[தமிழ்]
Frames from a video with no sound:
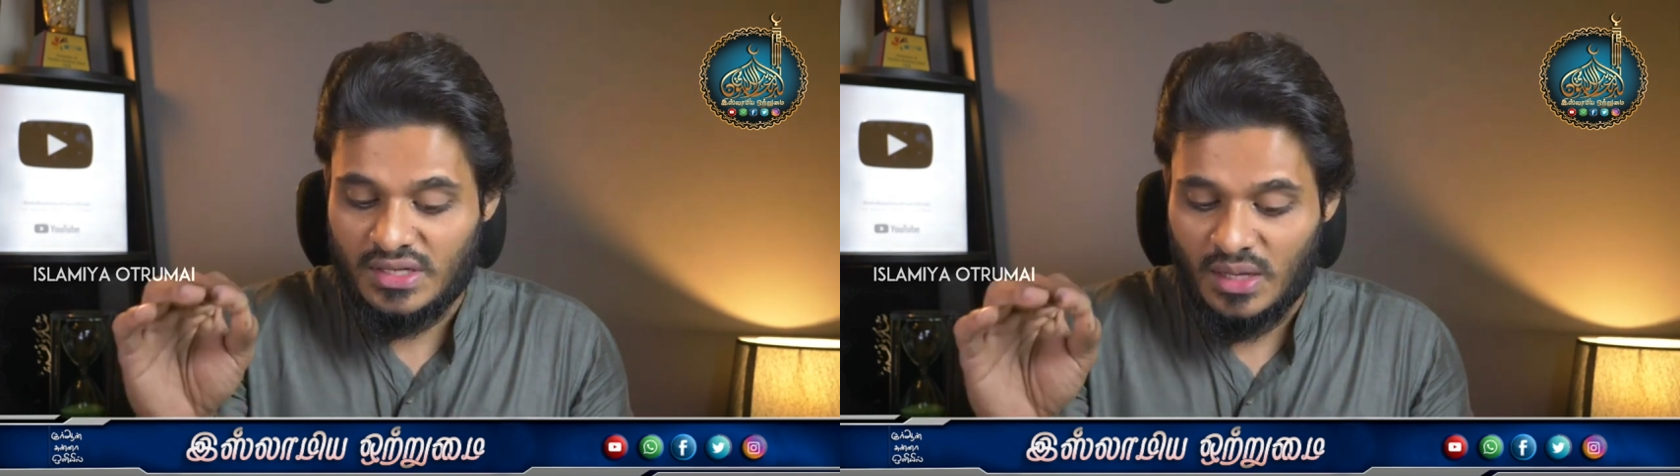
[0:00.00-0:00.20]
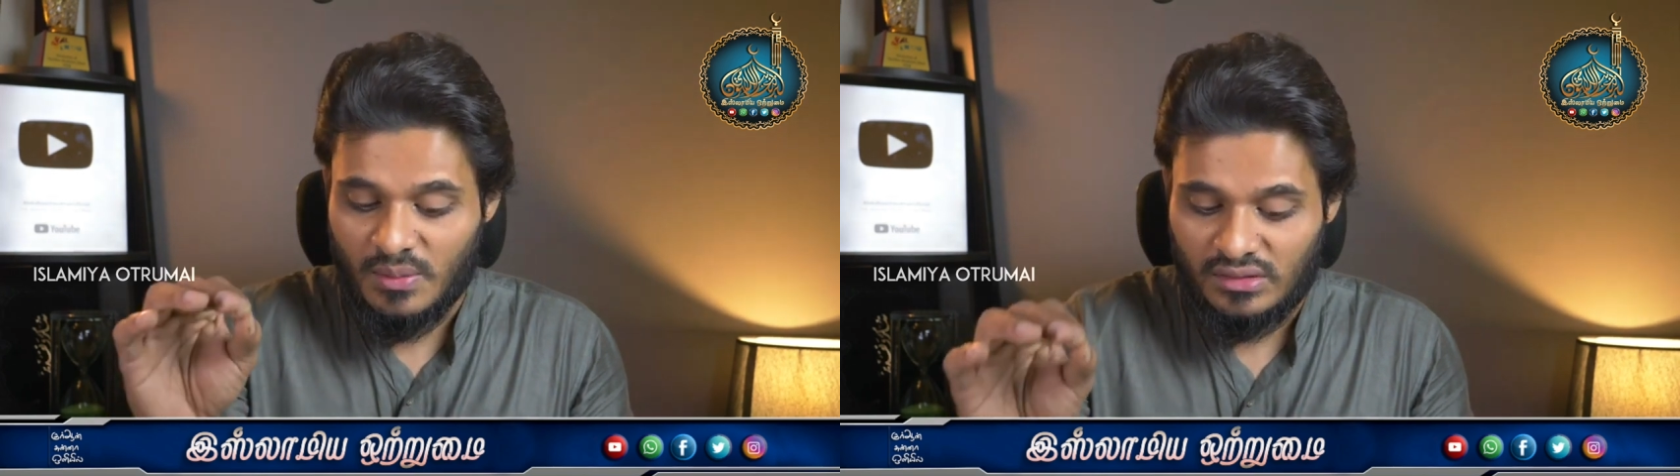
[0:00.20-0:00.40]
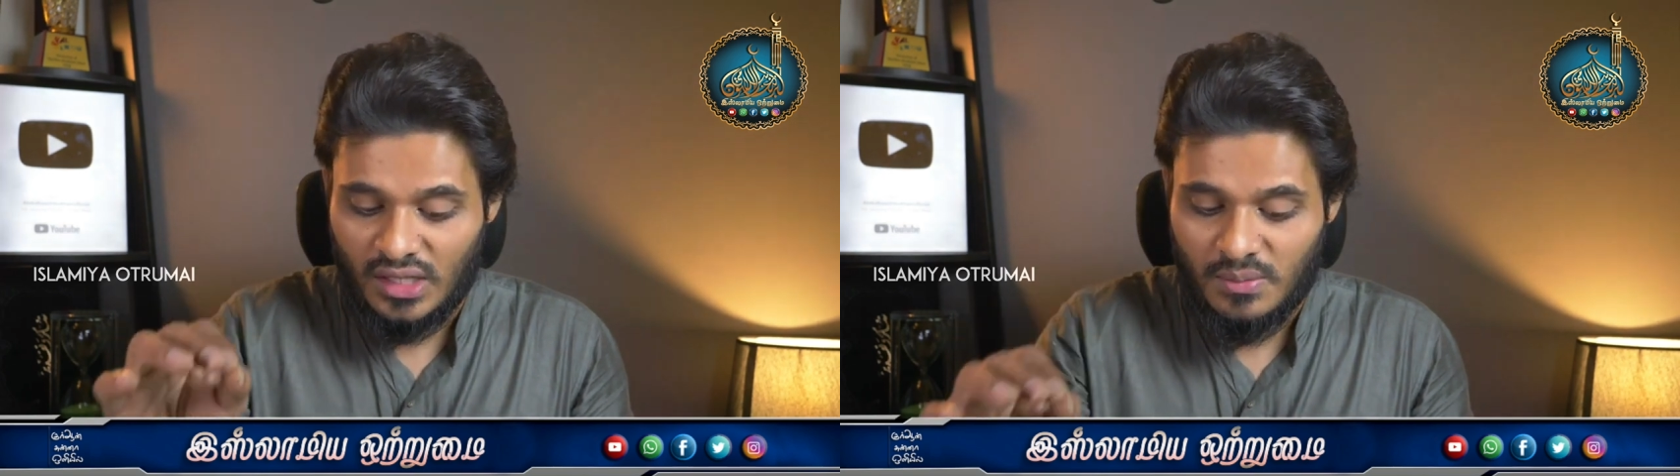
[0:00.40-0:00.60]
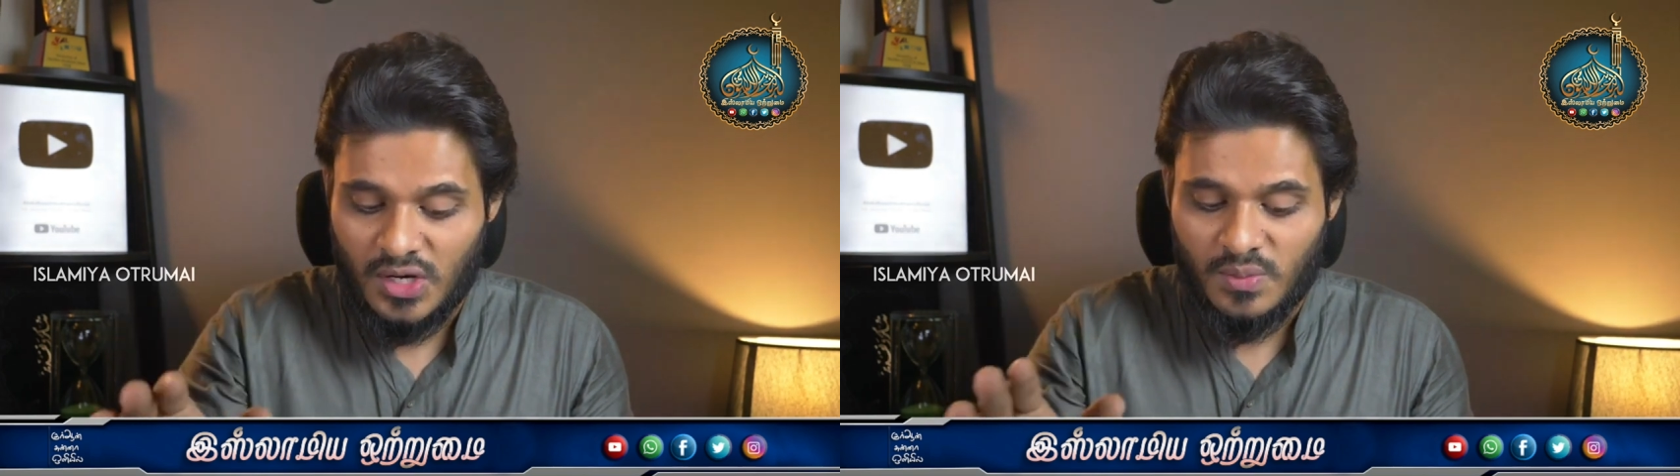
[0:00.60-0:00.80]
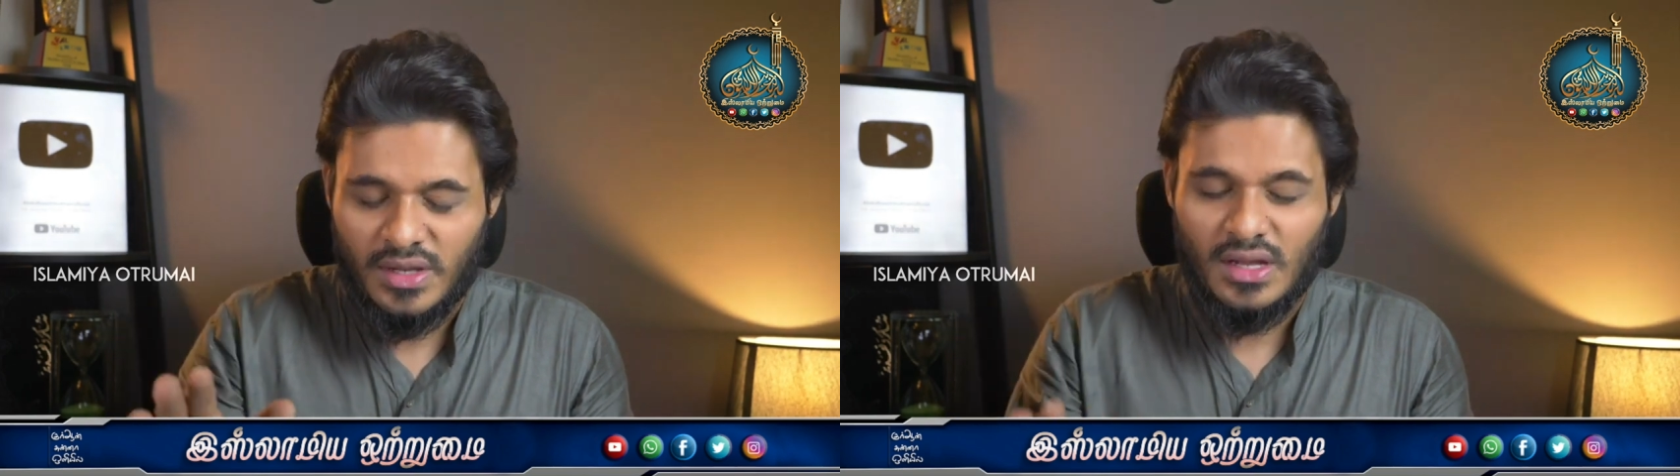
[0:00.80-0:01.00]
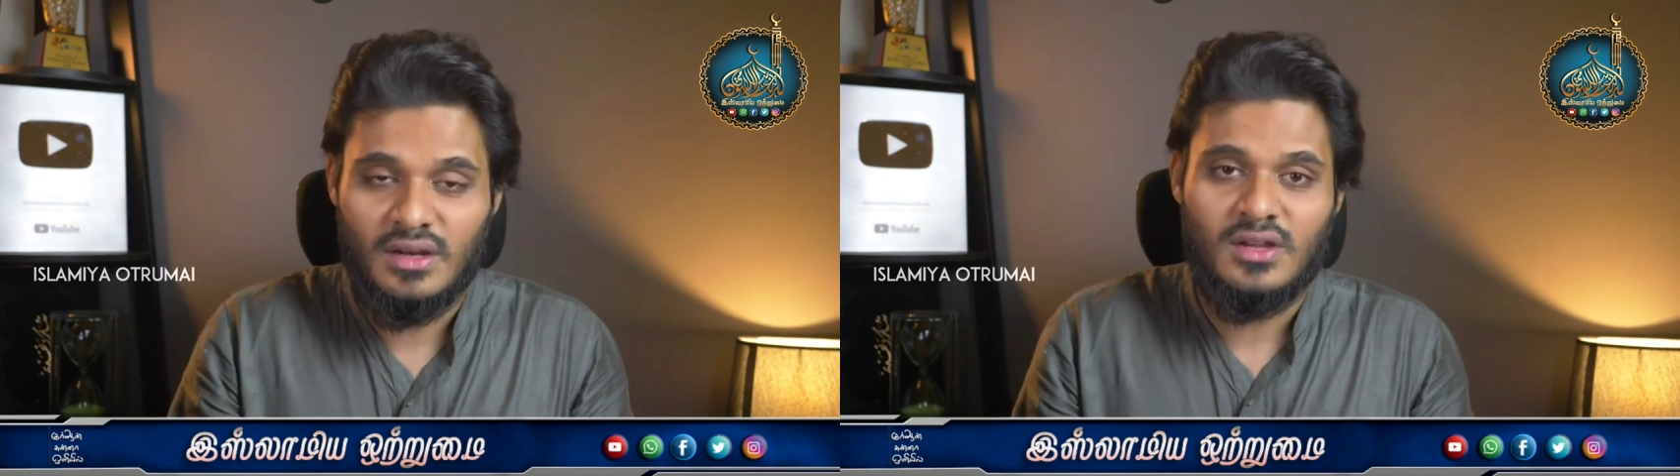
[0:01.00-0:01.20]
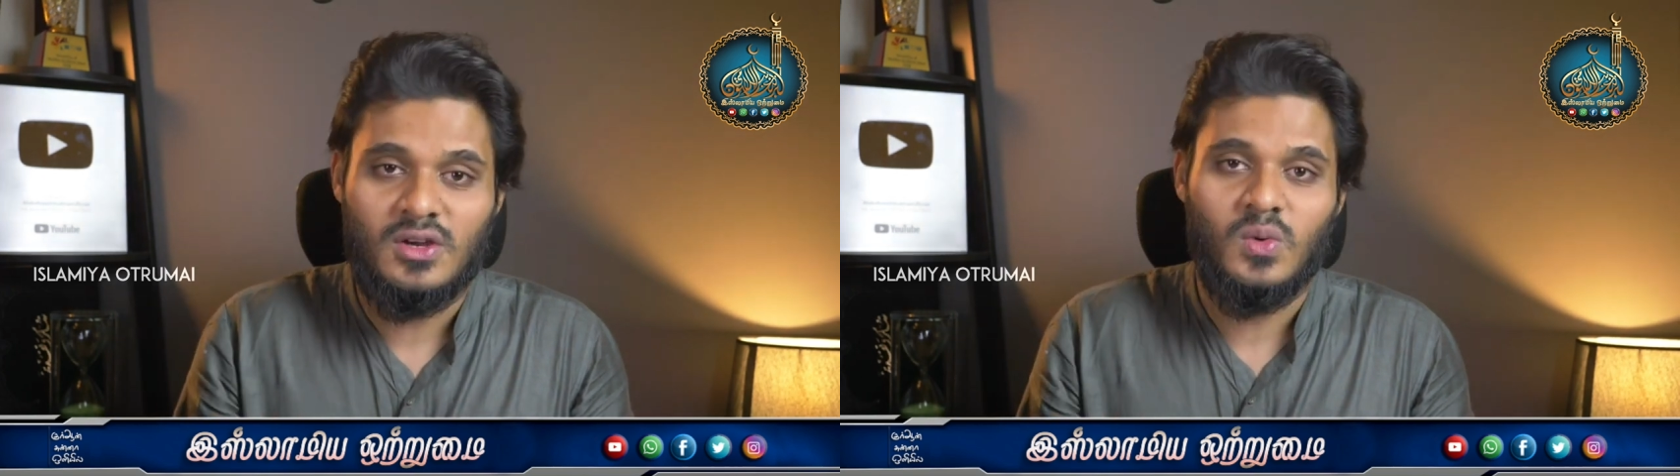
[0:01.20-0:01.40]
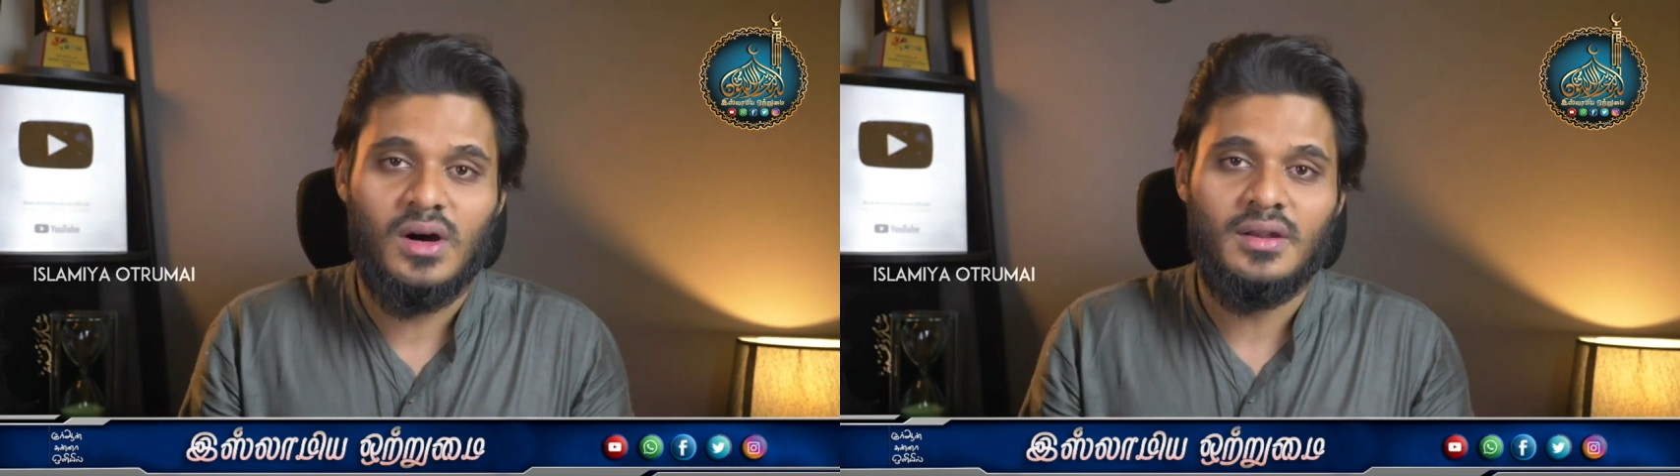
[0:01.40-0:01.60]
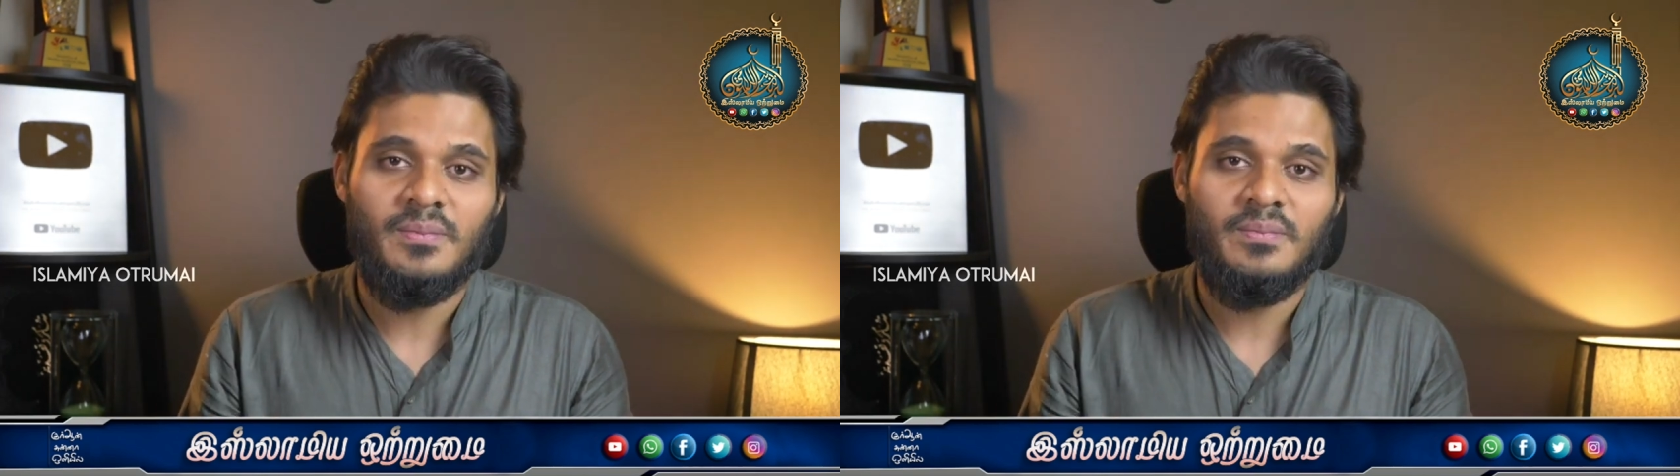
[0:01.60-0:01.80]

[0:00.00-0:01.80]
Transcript: சிரமத்தை மறுமையில் நீக்குவான்